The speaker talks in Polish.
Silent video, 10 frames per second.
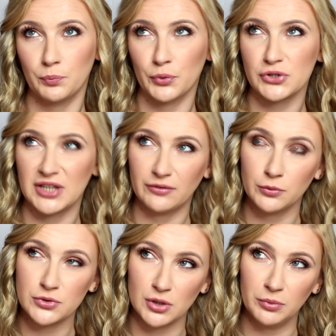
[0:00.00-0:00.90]

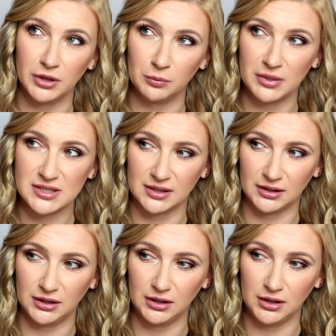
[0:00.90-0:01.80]
postawił sobie chyba za
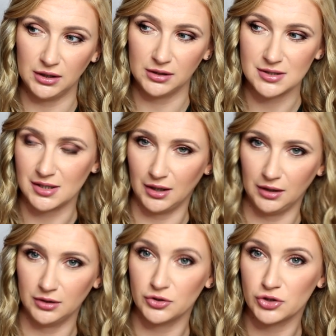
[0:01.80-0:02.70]
taki
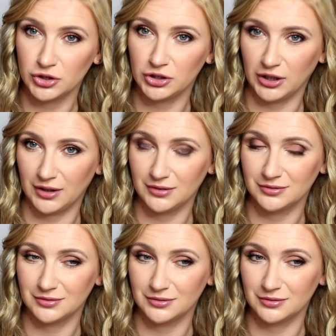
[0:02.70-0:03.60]
cel życia
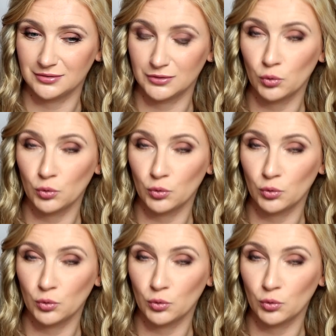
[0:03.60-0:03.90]
e,